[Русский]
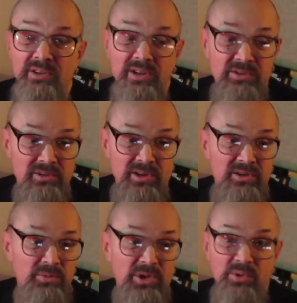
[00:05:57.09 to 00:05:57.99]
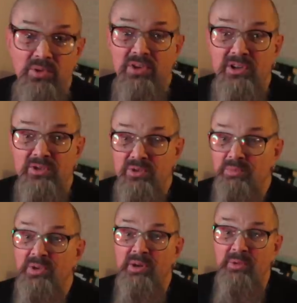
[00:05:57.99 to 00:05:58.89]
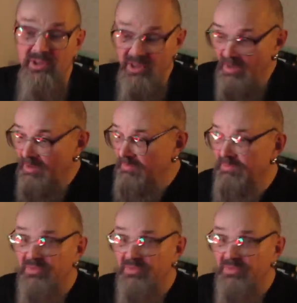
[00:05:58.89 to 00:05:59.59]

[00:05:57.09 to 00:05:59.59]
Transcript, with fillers: я, я не могу говорить, что прямо я